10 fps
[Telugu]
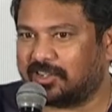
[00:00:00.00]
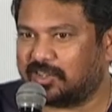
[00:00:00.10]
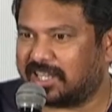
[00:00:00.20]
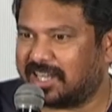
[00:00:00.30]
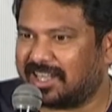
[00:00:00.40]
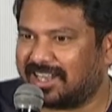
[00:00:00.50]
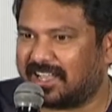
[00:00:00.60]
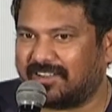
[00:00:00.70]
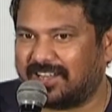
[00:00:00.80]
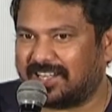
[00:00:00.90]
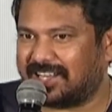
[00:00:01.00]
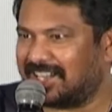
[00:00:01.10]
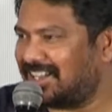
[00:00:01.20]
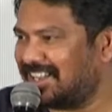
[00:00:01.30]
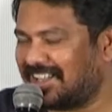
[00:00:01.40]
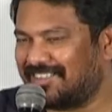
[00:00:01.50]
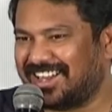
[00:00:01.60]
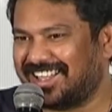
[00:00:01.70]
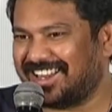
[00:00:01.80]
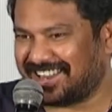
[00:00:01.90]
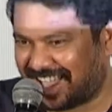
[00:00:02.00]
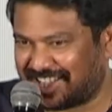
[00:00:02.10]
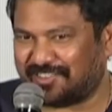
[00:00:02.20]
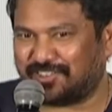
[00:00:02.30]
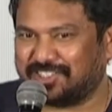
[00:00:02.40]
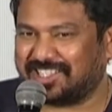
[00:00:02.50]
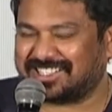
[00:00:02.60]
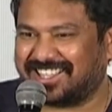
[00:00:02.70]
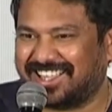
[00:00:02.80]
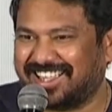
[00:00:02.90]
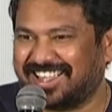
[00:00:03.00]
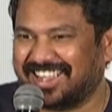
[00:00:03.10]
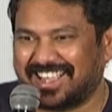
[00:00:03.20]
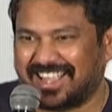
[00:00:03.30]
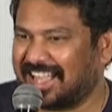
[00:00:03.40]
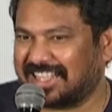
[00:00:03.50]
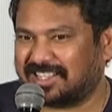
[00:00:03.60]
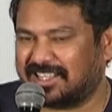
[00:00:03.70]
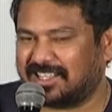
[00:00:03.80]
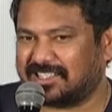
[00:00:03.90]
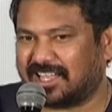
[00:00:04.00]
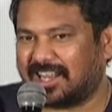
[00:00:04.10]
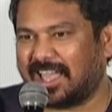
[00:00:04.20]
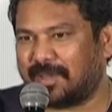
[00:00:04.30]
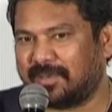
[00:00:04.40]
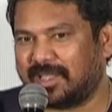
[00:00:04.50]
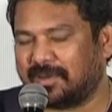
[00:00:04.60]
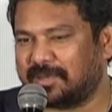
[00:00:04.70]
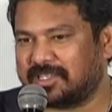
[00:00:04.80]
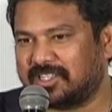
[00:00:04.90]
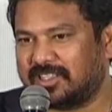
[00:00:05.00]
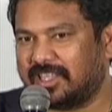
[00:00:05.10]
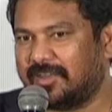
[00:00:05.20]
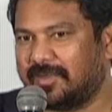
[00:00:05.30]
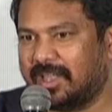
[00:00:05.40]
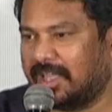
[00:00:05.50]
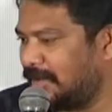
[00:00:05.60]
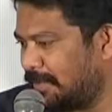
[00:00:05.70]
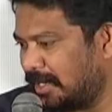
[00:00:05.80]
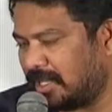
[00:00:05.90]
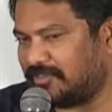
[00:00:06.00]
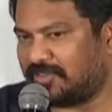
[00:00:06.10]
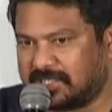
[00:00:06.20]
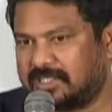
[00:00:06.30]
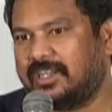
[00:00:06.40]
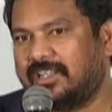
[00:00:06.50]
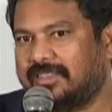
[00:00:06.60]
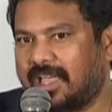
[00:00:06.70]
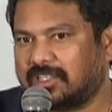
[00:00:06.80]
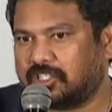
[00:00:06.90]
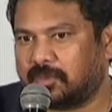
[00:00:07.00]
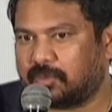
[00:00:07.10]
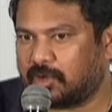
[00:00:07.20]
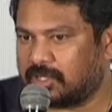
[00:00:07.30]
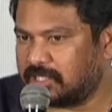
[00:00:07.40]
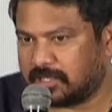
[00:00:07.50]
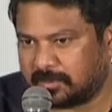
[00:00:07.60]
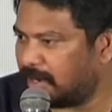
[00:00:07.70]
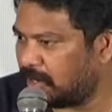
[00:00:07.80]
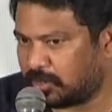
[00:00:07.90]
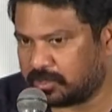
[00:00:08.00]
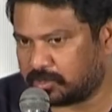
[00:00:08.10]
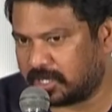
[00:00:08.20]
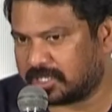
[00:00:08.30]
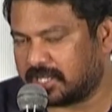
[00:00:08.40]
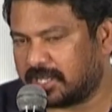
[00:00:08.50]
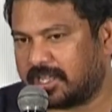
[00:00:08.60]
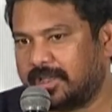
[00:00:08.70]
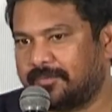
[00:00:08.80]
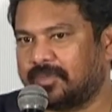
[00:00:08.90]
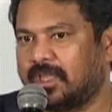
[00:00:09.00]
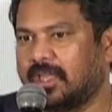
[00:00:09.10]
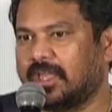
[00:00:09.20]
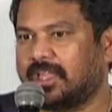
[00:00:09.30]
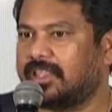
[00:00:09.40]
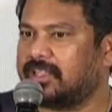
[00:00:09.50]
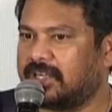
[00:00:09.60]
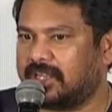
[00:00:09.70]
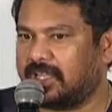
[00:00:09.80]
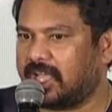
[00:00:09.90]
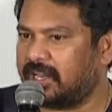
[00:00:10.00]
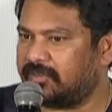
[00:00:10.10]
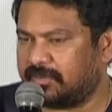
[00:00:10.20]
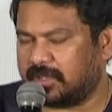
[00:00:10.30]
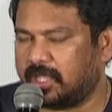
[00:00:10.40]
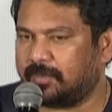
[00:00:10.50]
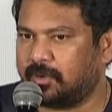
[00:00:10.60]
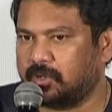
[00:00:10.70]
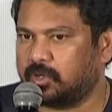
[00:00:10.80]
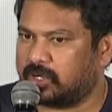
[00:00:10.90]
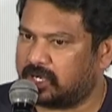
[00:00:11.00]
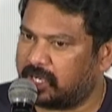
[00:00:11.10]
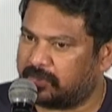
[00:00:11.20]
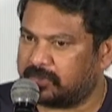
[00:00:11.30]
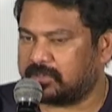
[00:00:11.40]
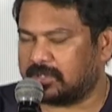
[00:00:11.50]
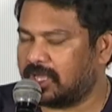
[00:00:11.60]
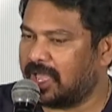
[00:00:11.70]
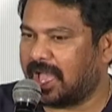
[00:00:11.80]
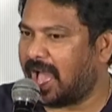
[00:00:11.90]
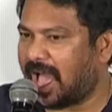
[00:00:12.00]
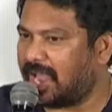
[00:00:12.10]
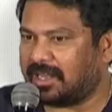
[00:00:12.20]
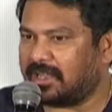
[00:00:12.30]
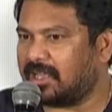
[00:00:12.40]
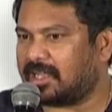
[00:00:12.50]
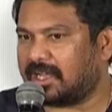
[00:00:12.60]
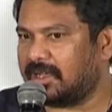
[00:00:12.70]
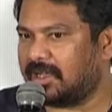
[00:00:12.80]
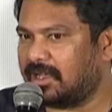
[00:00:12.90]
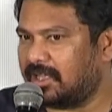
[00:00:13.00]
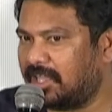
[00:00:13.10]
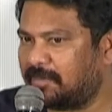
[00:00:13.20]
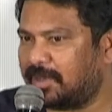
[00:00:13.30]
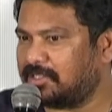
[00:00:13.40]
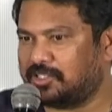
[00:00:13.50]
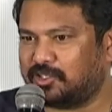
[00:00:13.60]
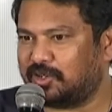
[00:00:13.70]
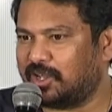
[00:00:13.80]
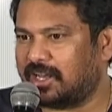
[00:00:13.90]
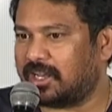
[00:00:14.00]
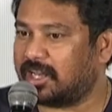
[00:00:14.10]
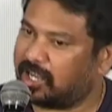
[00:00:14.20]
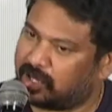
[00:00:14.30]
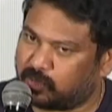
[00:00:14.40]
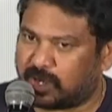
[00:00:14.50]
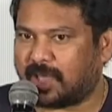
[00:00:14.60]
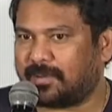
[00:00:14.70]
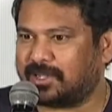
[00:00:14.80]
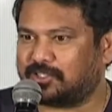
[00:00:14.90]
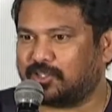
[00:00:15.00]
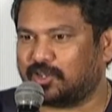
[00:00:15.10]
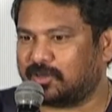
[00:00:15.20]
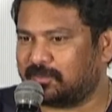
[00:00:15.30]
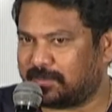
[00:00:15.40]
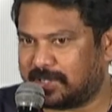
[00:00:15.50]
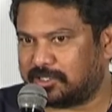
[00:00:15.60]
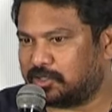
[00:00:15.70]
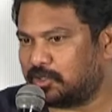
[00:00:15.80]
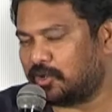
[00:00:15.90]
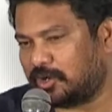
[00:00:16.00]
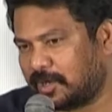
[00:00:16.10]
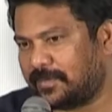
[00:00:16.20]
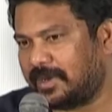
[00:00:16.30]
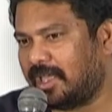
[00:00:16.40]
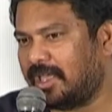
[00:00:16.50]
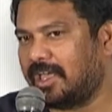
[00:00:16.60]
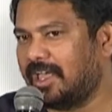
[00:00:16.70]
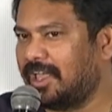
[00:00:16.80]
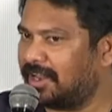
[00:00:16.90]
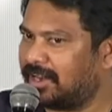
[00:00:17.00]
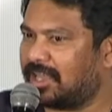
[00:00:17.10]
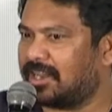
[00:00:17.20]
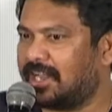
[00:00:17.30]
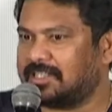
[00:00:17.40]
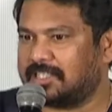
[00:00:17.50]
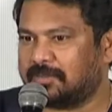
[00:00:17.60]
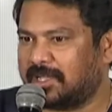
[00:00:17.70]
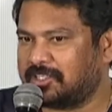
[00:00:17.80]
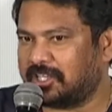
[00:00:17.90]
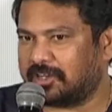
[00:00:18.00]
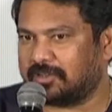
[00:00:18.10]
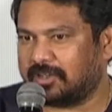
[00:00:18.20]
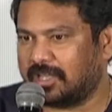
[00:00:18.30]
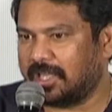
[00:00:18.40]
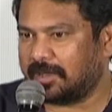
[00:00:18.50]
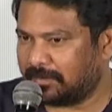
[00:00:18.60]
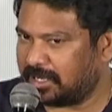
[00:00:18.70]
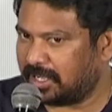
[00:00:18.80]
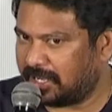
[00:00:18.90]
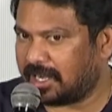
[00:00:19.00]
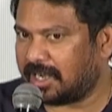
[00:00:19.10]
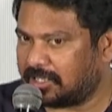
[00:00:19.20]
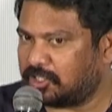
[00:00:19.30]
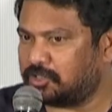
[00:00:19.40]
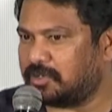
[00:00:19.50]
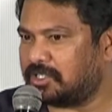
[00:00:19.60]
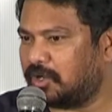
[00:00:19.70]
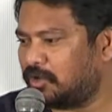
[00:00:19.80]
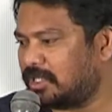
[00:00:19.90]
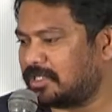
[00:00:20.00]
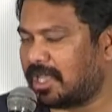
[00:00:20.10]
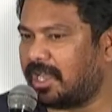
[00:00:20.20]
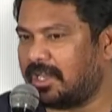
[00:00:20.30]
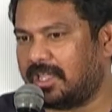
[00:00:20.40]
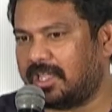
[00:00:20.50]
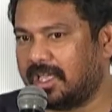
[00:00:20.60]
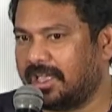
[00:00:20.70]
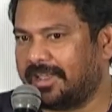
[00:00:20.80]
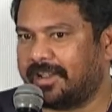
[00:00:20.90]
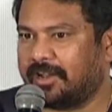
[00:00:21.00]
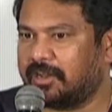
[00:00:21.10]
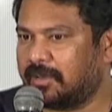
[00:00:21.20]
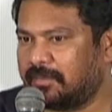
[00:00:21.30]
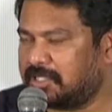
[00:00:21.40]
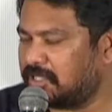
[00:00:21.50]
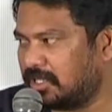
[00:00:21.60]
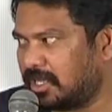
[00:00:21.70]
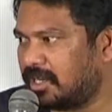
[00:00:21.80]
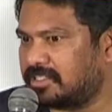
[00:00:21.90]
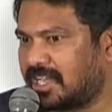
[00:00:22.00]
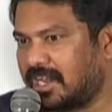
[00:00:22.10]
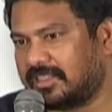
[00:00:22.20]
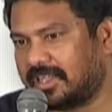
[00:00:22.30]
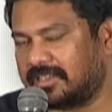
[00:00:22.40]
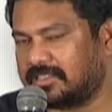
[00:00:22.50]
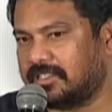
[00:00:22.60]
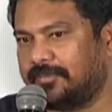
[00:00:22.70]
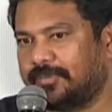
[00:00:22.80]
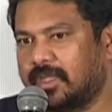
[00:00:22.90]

అందరూ టికెట్లు కావాలి టికెట్లు కావాలి అని నాకే ఫోన్ చేస్తే అసలు అది చాలా హ్యాపీగా అనిపించింది బట్ ఈ ఫస్ట్ నేను థ్యాంక్స్ చెప్పుకోవాల్సింది బెల్లంకొండ సురేష్ గారికి ఎందుకంటే ఆయన ఎప్పుడు నేను ఆయన ఈ పరిస్థితుల్లో నేను కూడా ఆ పరిస్థితుల్లో పరిస్థితుల్లో ఉన్నప్పుడే నాకు రైట్ సినిమా ఇచ్చారు బట్ ఇలాంటి సిచ్యువేషన్లో కూడా సాయిని నన్ను నమ్మించినందుకు ఆయనకు చాలా థ్యాంక్స్